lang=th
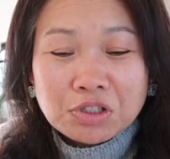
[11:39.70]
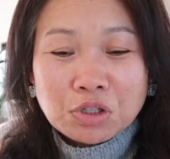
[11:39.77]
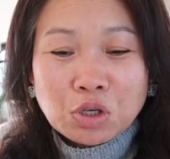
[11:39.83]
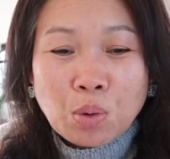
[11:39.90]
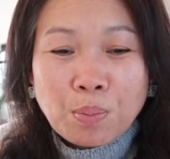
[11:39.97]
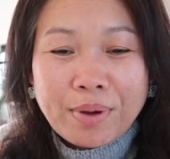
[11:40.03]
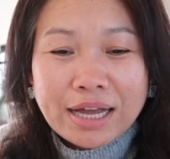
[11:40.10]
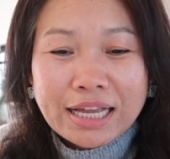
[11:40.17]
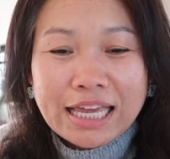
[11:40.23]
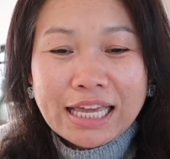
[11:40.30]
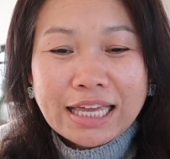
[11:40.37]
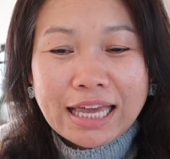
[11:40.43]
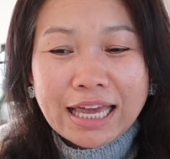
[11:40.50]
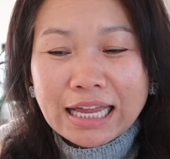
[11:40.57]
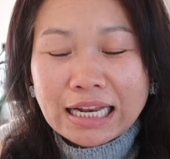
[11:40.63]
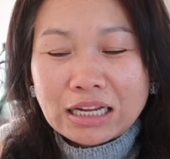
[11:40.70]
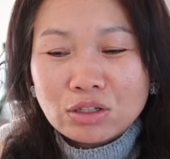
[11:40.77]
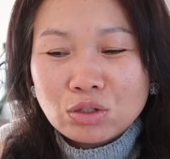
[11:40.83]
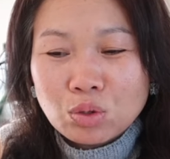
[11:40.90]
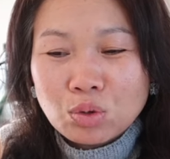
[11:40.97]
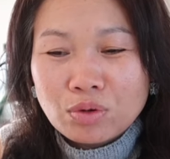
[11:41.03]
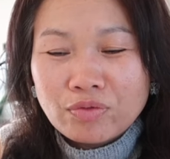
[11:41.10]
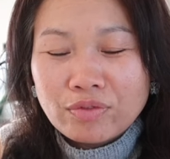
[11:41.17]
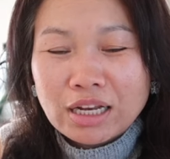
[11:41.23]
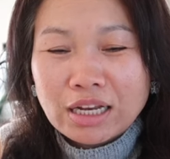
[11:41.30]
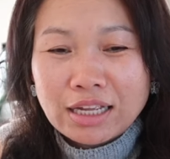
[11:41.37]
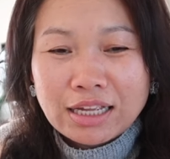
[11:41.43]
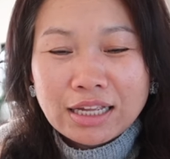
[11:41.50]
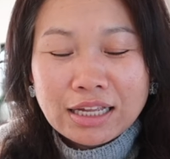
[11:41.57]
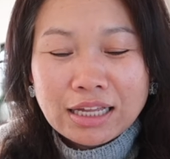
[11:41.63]
คูเปอร์ขี้เกียจอะ ทุกคนมา
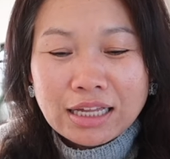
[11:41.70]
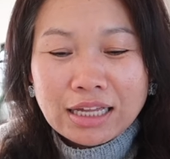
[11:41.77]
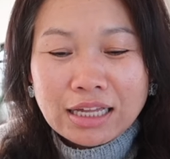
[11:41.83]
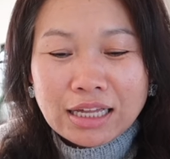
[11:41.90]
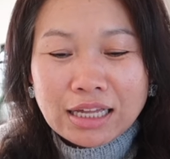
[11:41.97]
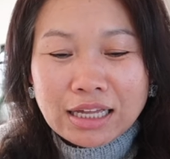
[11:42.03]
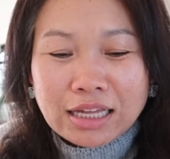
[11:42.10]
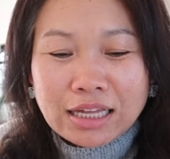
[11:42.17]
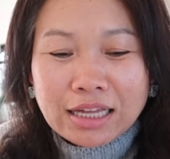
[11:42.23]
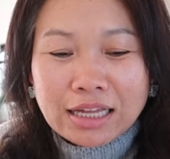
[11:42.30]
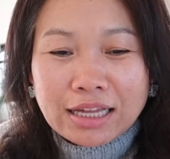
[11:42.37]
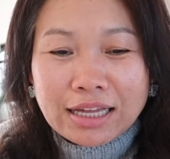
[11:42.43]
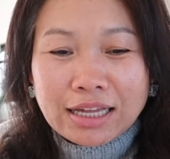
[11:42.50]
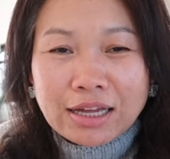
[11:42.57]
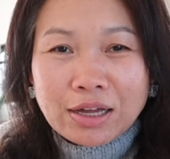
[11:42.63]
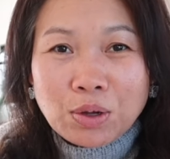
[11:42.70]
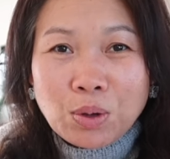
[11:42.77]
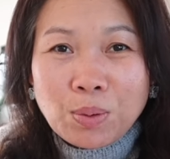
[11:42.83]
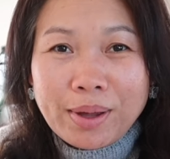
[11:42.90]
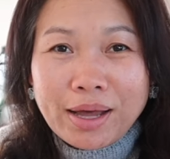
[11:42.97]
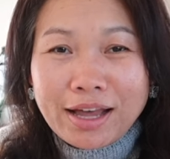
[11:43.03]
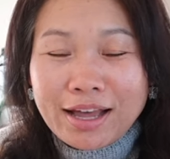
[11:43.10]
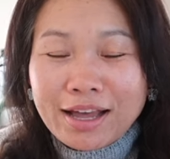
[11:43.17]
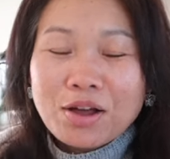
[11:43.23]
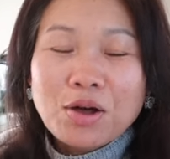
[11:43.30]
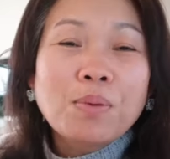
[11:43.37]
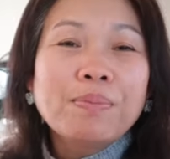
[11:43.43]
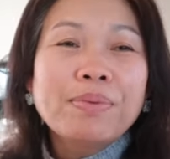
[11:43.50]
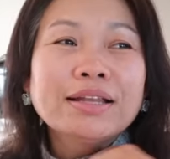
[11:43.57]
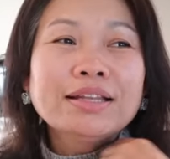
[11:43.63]
นี่คุณปะ
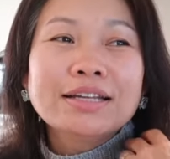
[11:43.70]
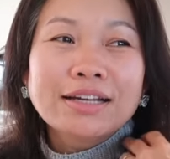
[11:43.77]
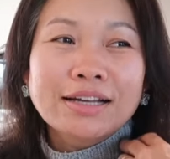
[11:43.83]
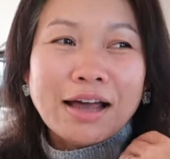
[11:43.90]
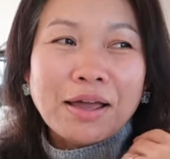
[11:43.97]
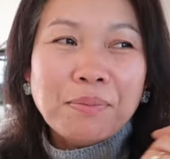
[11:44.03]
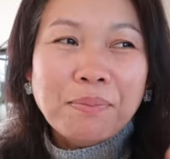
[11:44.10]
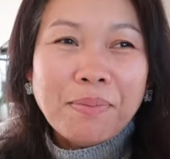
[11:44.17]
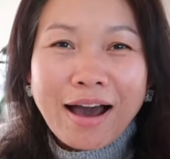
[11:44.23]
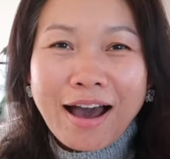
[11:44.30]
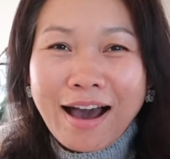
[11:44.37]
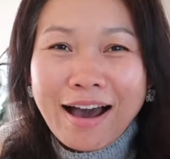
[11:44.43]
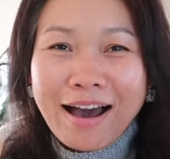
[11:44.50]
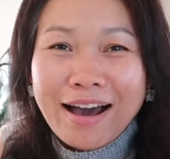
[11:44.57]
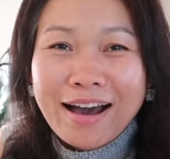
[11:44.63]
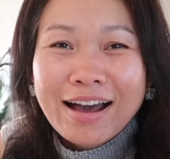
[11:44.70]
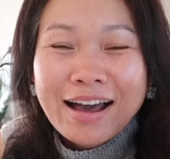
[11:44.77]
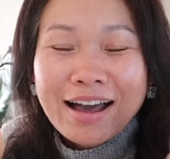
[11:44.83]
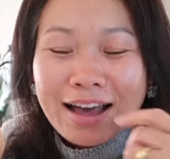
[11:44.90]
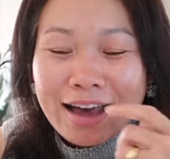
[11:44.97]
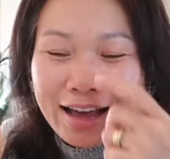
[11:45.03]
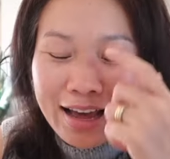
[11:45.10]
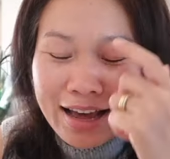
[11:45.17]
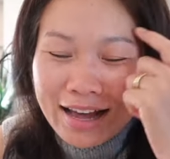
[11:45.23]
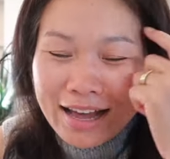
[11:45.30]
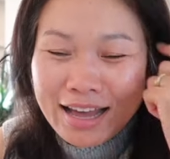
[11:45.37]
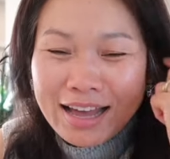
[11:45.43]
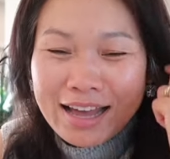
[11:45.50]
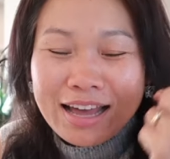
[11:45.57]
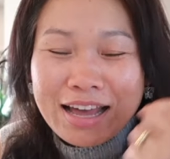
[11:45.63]
เขาเปิ้ลเหนื่อยมาก
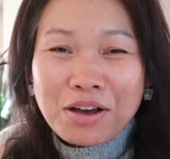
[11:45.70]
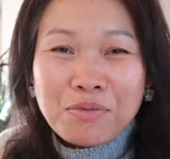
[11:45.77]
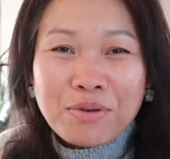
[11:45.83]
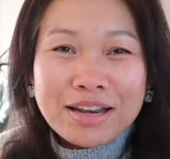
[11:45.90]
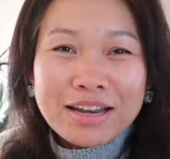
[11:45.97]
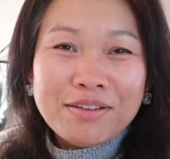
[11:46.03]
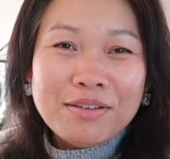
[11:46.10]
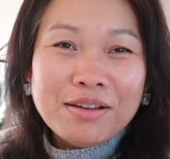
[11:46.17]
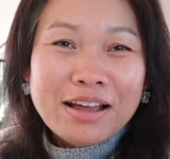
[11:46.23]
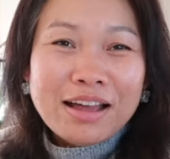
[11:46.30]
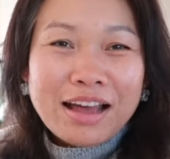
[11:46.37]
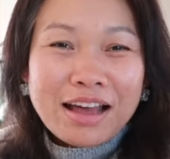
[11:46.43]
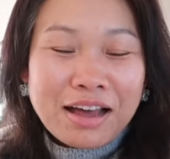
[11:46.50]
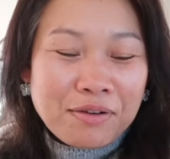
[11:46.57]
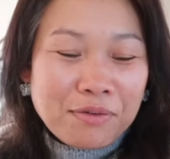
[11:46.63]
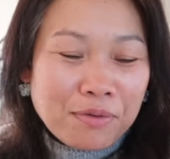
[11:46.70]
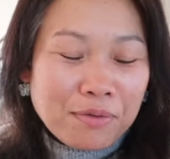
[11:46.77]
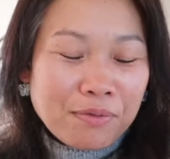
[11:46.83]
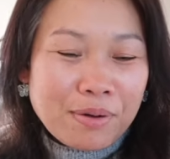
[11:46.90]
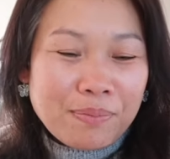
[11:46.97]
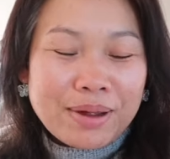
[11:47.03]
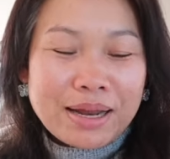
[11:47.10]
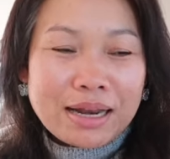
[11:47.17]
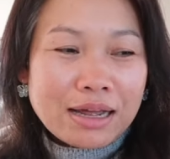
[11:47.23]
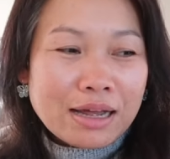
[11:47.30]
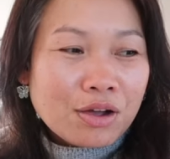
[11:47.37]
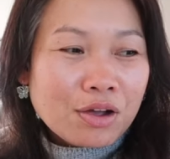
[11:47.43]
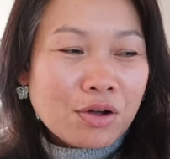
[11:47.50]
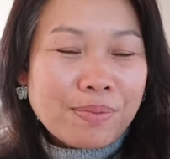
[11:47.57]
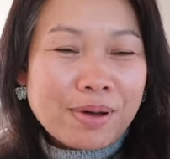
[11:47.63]
วันนี้วันไปนะ
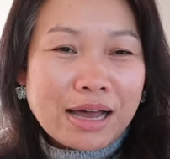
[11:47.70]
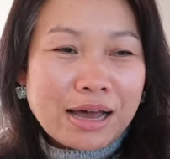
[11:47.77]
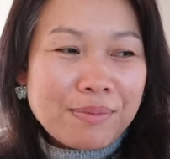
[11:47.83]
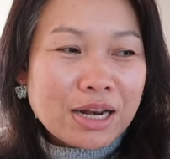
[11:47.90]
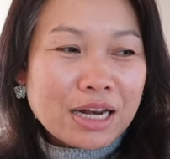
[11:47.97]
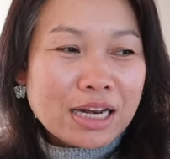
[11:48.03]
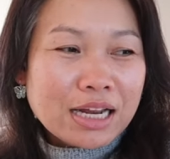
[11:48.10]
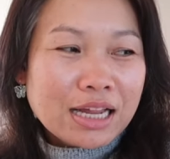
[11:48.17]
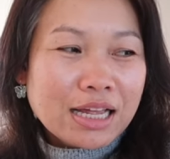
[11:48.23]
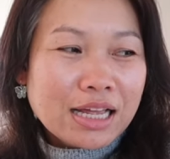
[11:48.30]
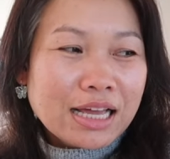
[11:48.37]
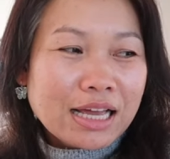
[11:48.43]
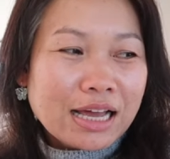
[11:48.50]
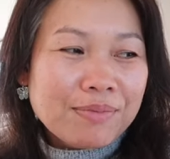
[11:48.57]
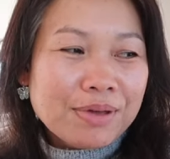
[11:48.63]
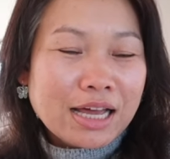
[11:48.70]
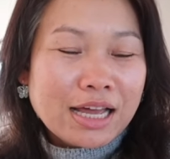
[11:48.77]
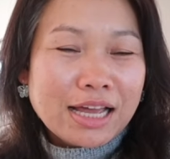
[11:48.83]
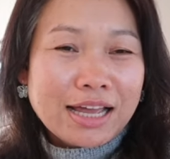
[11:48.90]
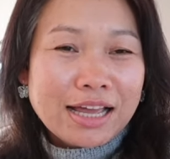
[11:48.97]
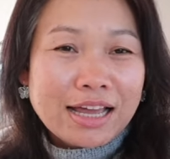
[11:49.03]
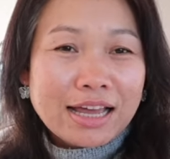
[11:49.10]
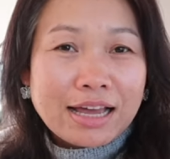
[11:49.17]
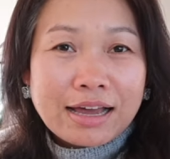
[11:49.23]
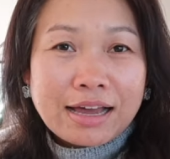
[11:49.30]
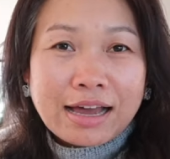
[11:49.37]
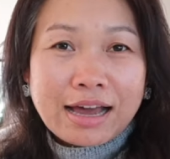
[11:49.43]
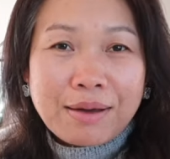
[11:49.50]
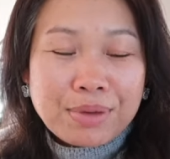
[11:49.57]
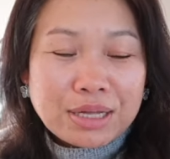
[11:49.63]
คุณปะคำเนม่ยำเมี่ย
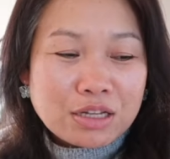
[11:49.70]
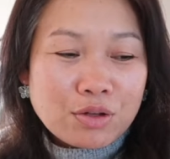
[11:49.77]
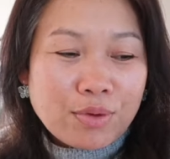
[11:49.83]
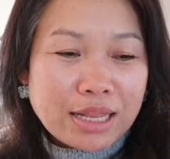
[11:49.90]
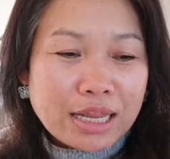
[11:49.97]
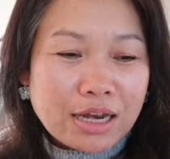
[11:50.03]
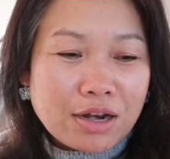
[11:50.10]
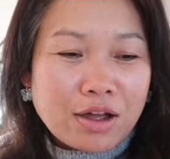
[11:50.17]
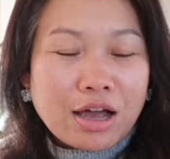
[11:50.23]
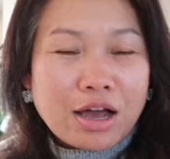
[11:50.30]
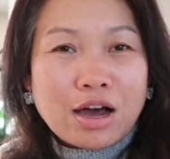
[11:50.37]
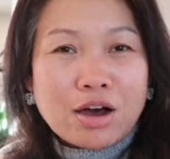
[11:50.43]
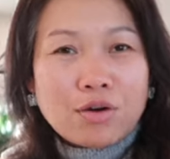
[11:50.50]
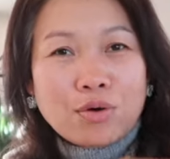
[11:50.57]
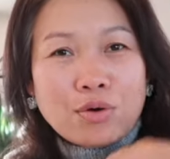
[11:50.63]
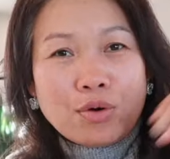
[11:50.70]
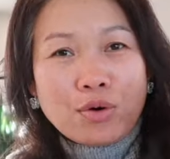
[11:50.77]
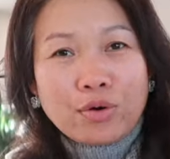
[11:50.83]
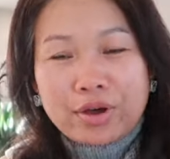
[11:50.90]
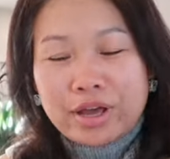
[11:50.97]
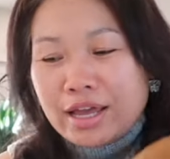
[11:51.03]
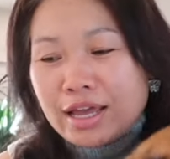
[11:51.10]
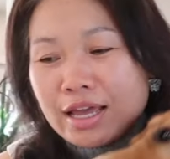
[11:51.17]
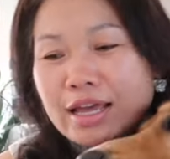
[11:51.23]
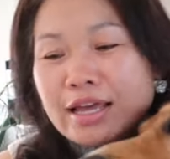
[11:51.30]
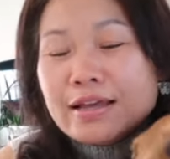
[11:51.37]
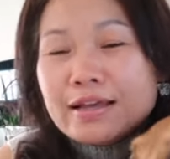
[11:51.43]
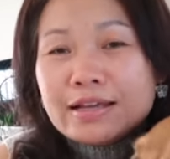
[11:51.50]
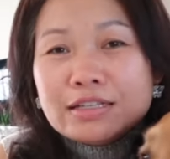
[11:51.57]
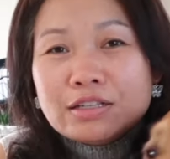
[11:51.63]
คำมาสวัสดีหน่อยโอ้โห
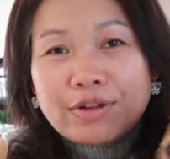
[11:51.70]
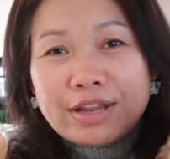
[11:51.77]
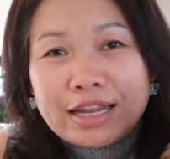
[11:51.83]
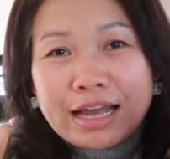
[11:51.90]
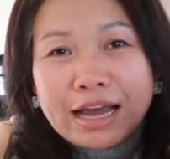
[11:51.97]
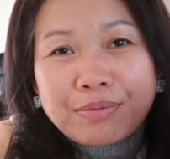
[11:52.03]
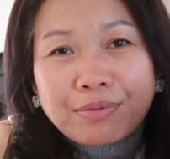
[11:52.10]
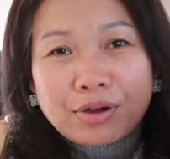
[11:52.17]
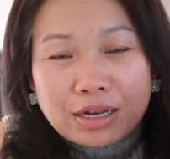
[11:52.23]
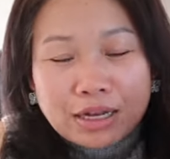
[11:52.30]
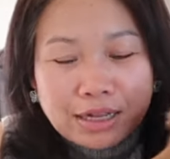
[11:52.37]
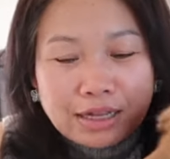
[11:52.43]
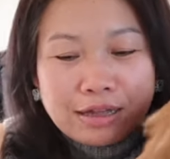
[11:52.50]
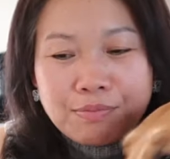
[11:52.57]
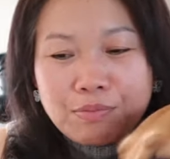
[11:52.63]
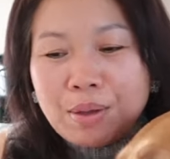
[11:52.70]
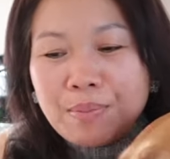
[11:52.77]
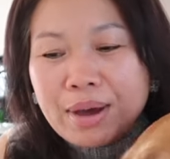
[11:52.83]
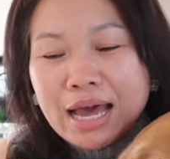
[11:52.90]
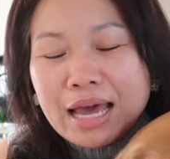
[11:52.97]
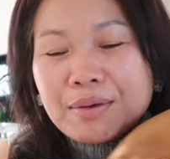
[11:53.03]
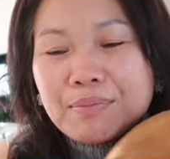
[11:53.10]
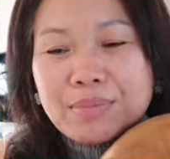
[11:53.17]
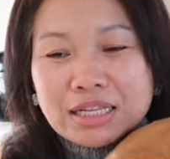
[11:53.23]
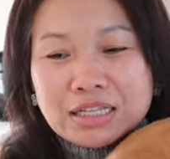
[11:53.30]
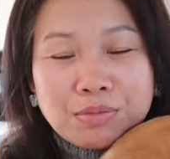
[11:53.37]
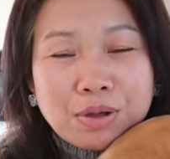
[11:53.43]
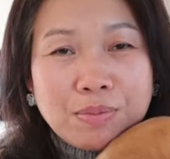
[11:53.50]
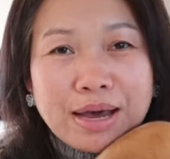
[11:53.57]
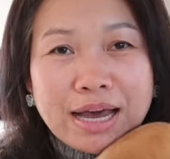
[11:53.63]
สวัสดีครับก่อนบายบายมาส
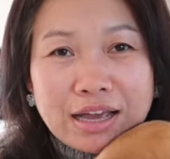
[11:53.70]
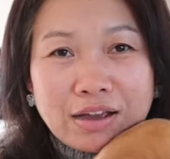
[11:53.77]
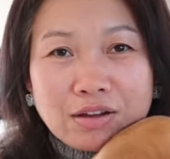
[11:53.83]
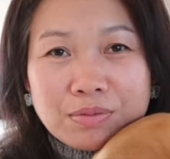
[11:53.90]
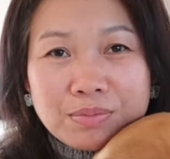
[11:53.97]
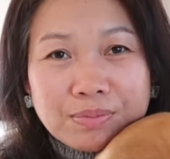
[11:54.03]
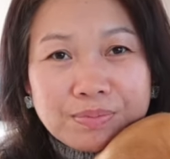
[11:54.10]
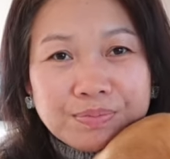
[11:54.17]
บายบายก่อน